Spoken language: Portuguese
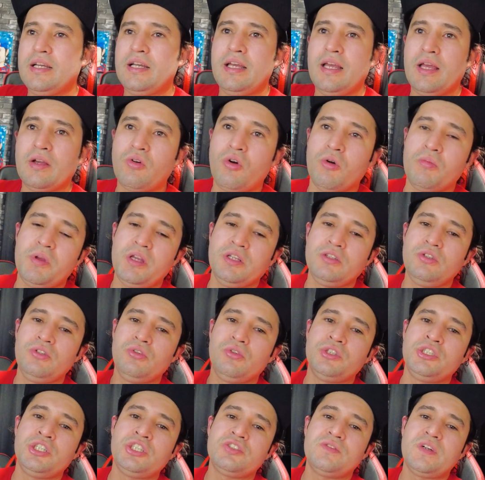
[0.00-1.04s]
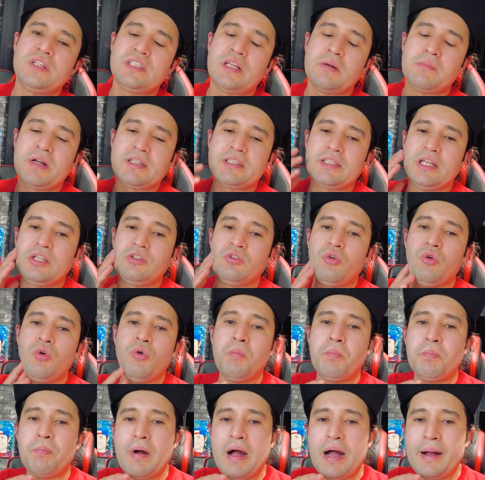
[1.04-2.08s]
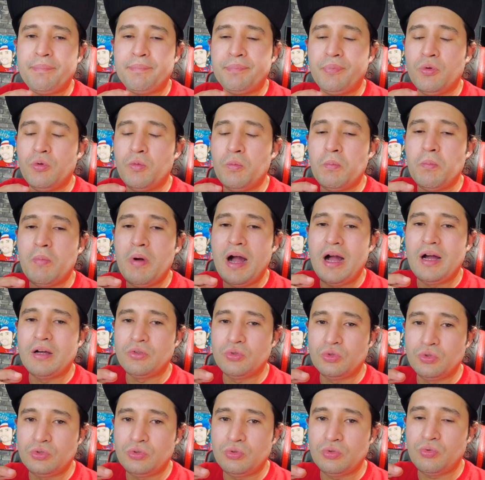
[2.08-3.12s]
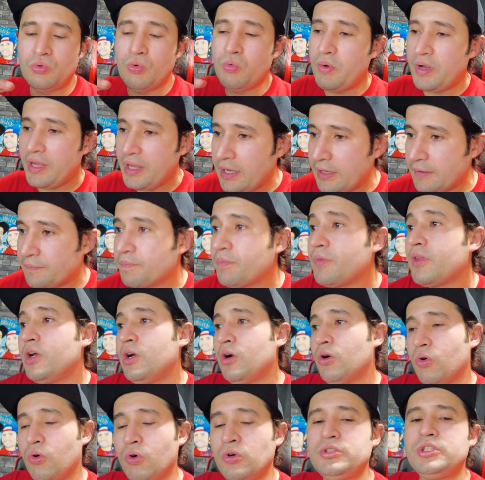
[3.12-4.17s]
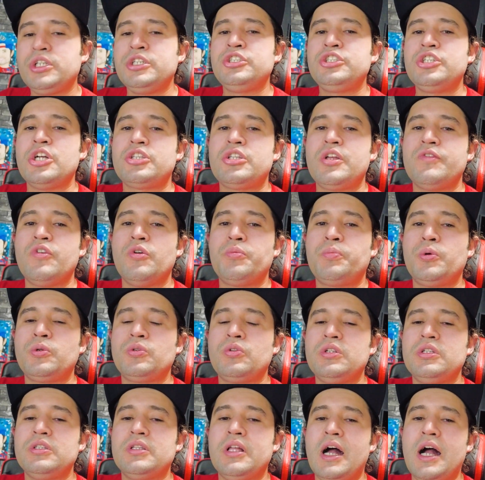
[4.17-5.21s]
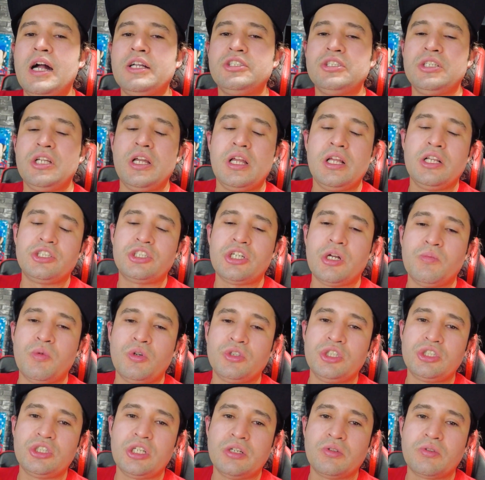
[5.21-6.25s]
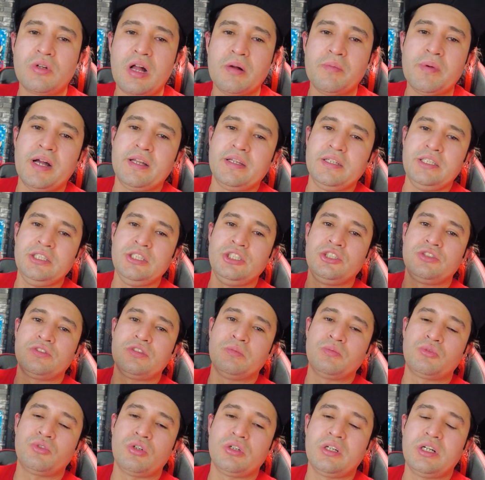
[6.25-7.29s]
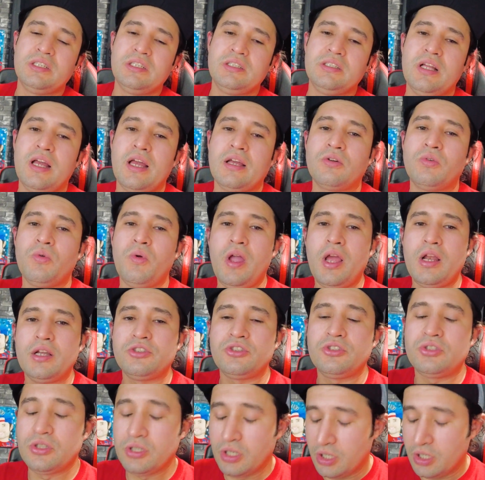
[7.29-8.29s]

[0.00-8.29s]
Recomendo e hoje a gente vai estar tá batendo um papo maroto com ele. Ontem a gente já teve a oportunidade, né? Ele chamou a gente lá no camarim, a gente ficou trocando ideia com ele.